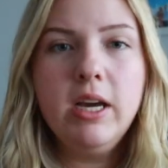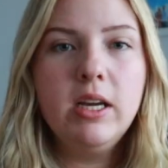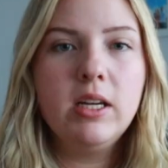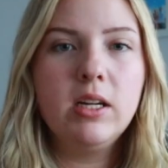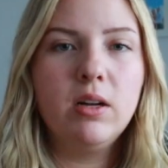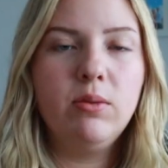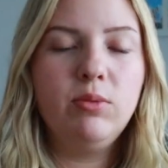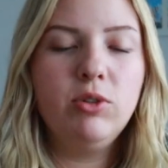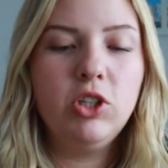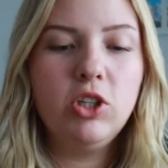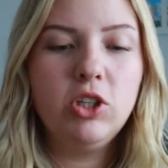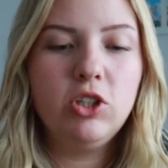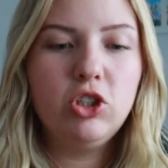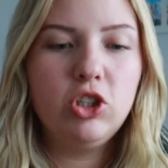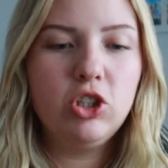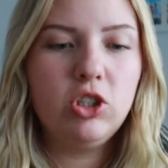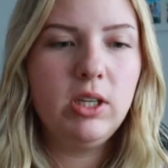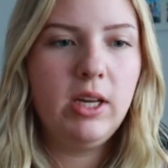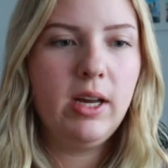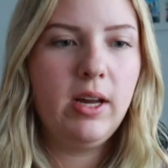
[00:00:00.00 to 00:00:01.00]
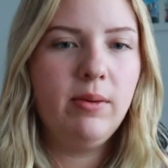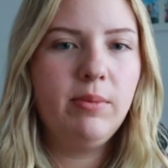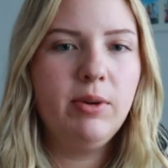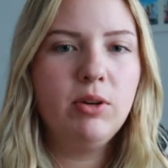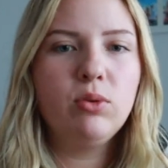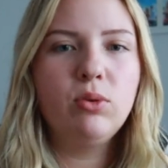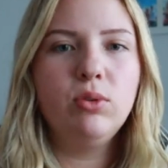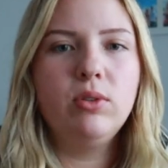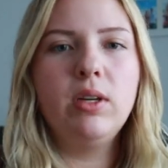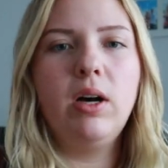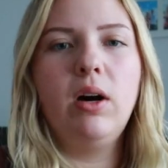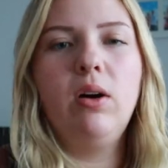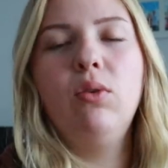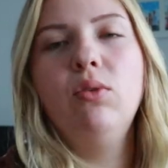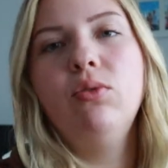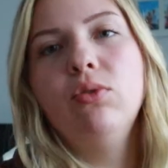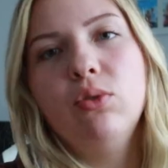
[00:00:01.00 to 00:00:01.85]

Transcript: ich glaube, ich stehe einmal kurz auf